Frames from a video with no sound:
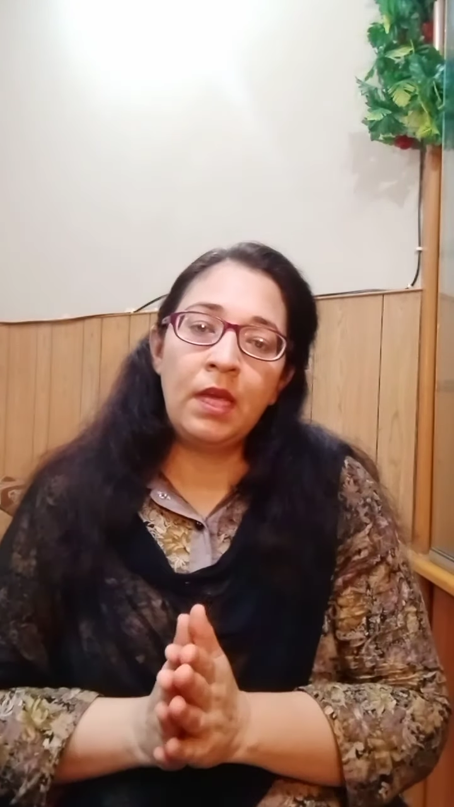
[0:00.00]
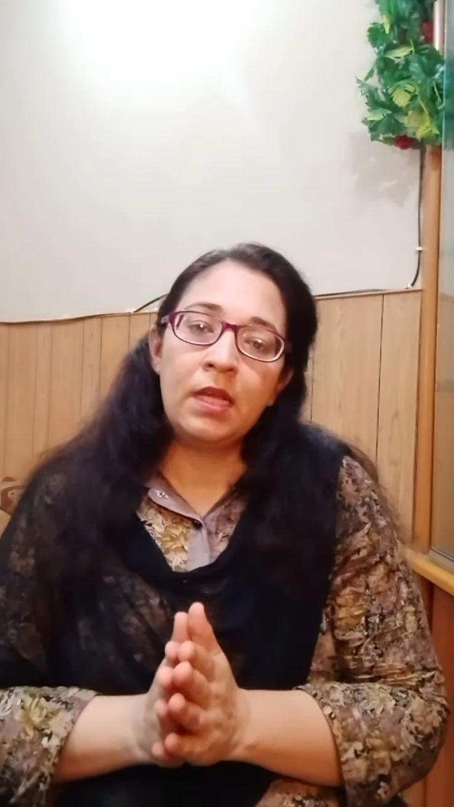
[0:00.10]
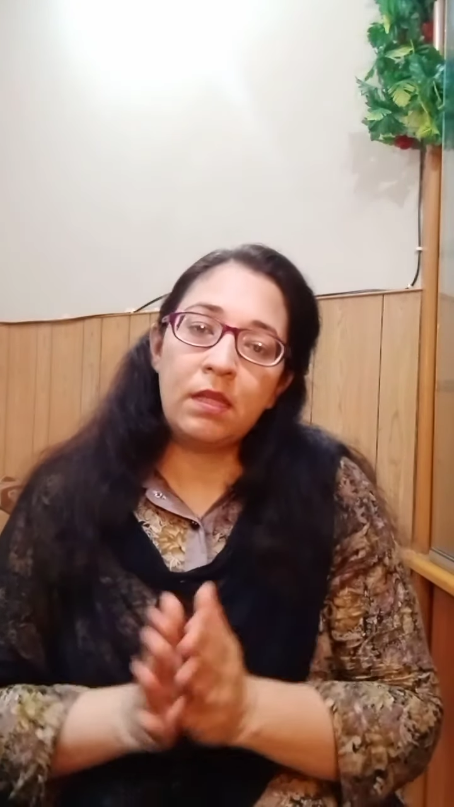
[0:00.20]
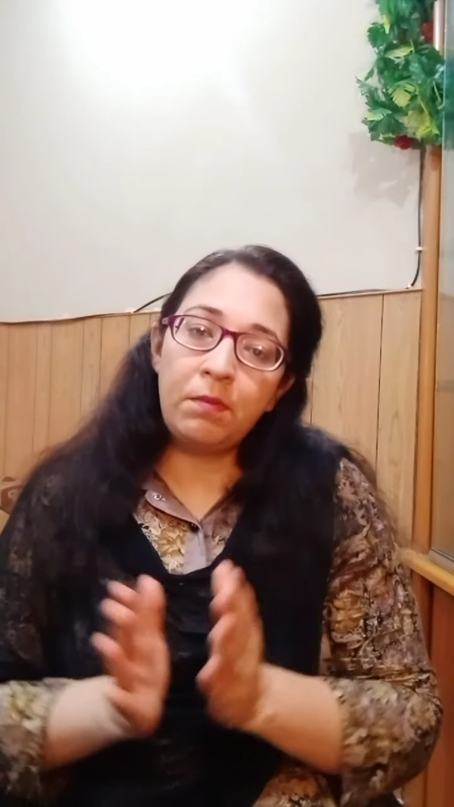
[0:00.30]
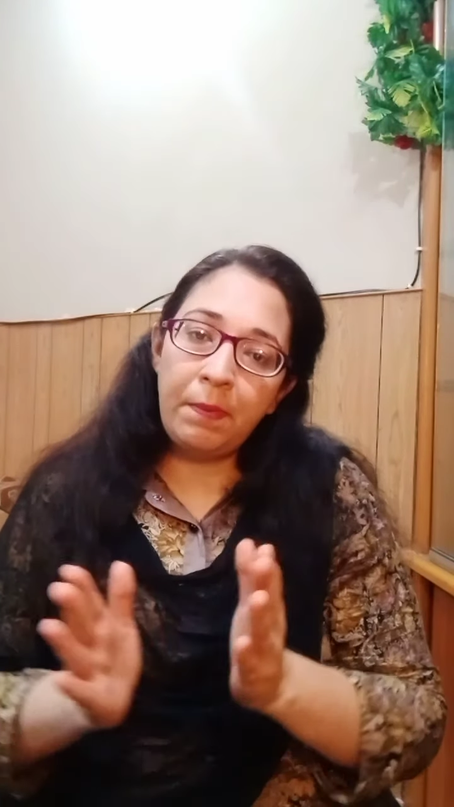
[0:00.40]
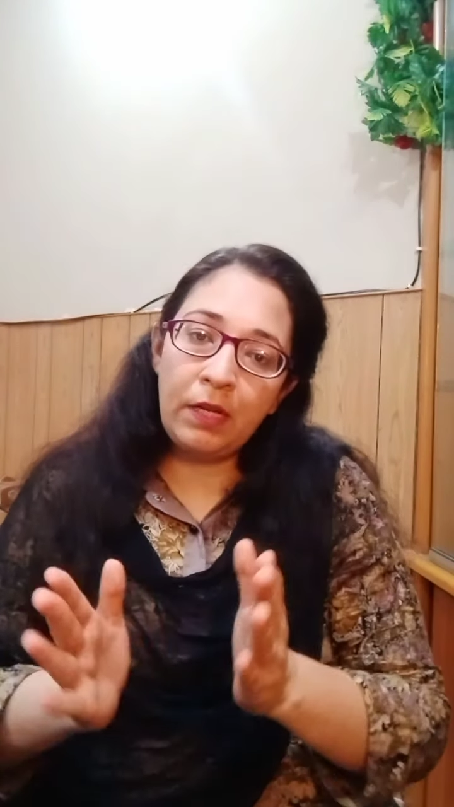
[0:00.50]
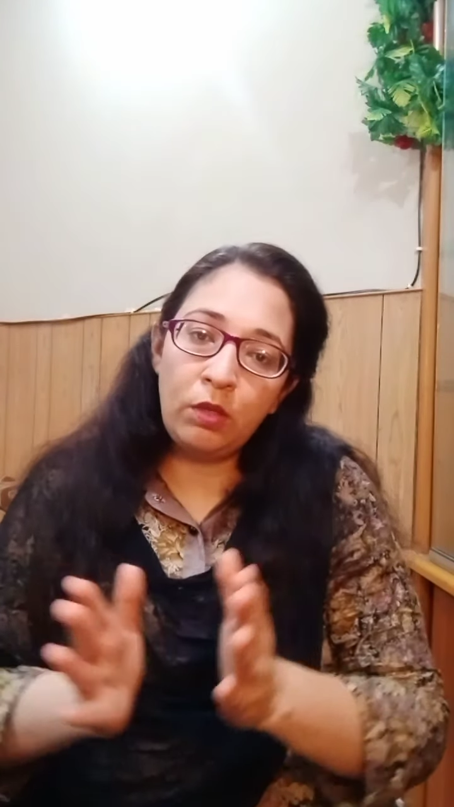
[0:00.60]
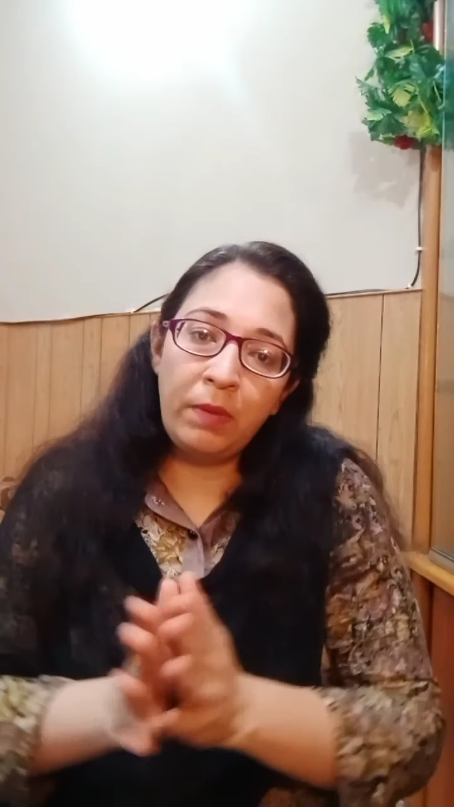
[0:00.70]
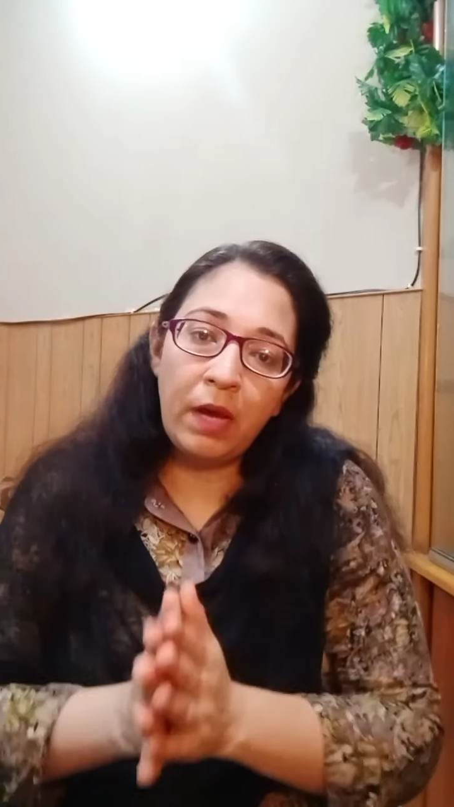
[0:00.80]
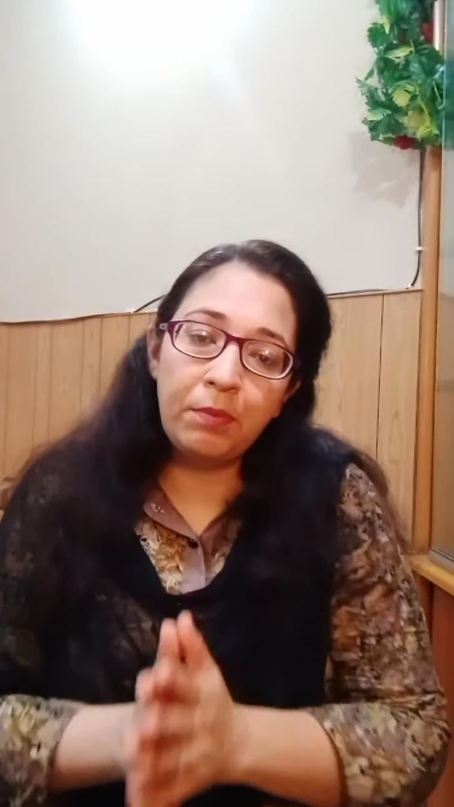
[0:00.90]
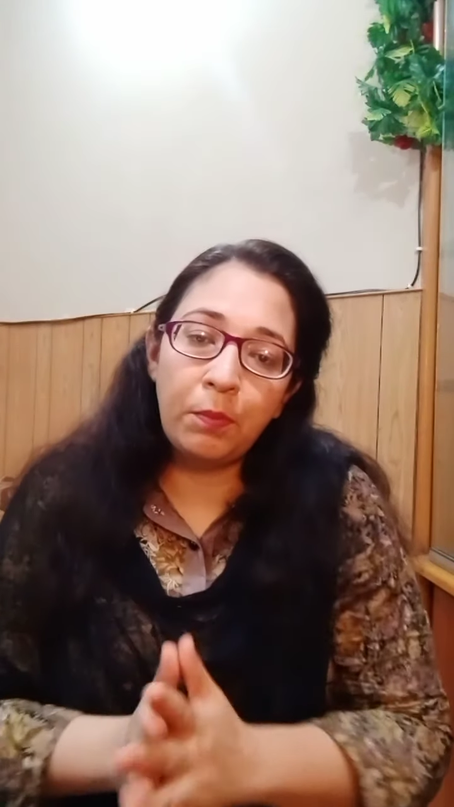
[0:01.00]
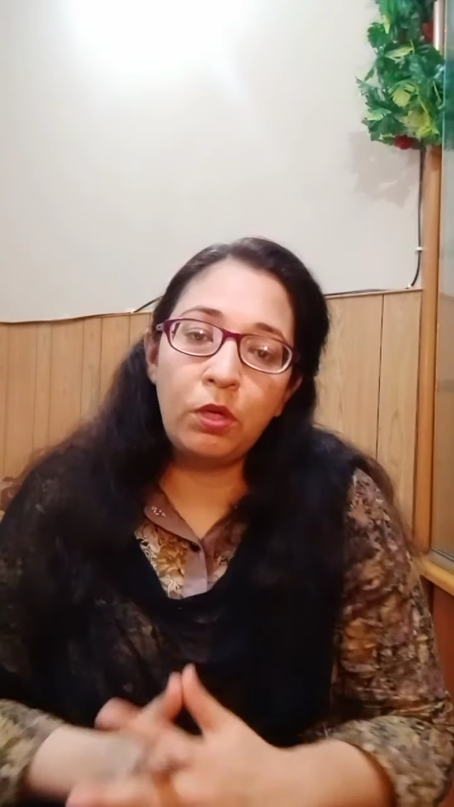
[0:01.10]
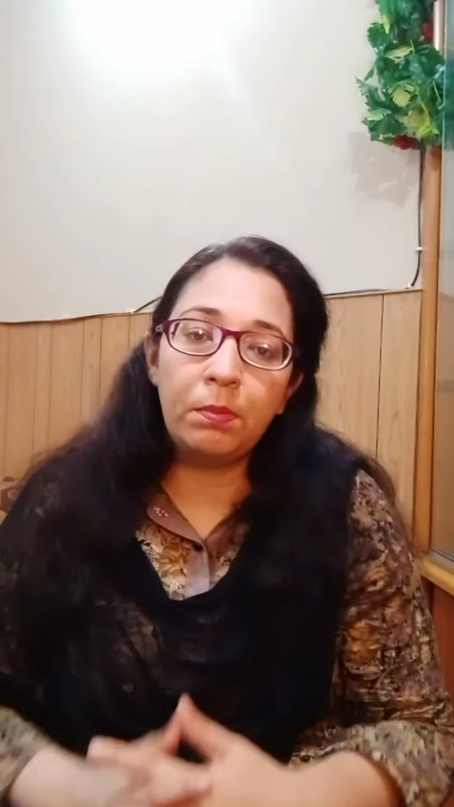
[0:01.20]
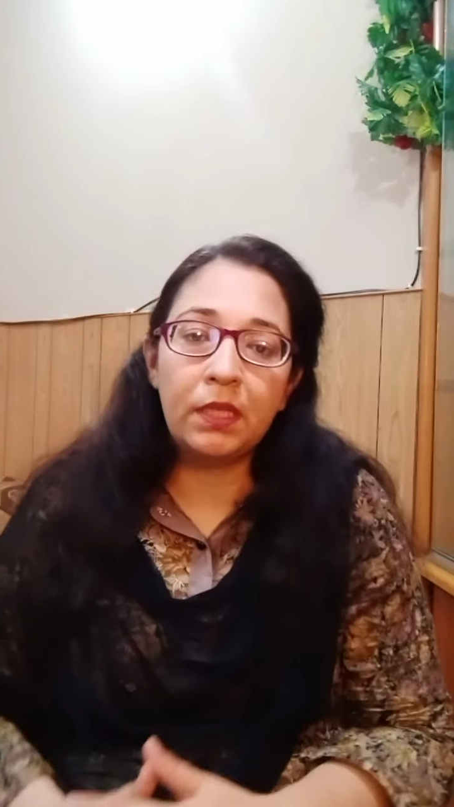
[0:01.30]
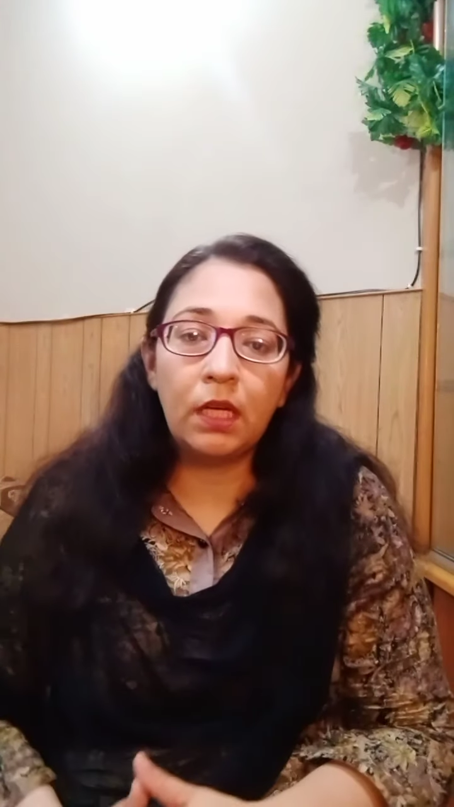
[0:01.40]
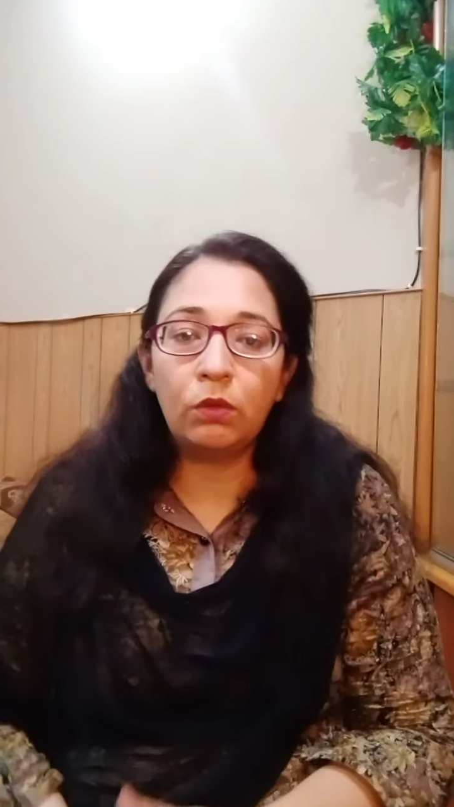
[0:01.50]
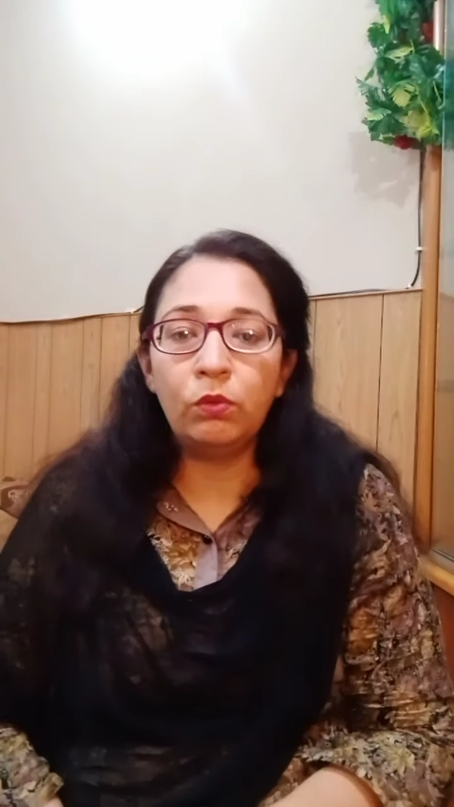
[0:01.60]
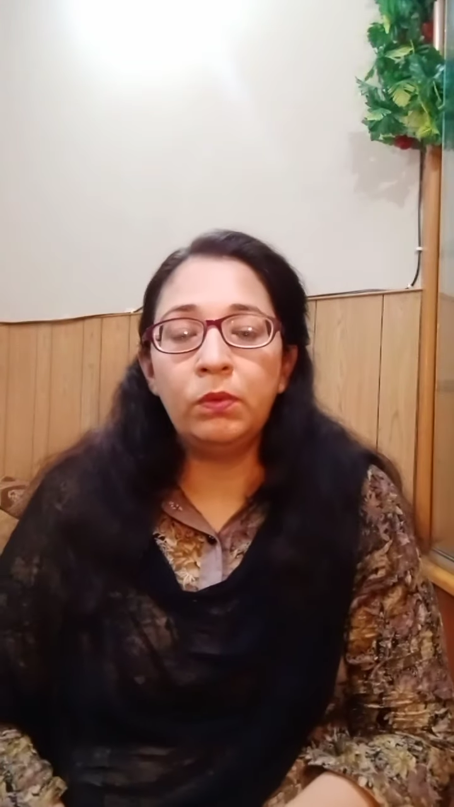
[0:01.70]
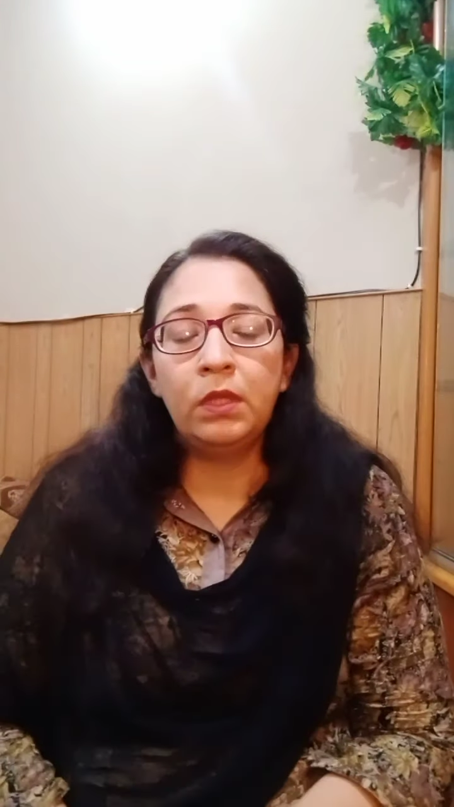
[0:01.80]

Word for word: सबसे पहले तो मैं आप सबको ये बता दूं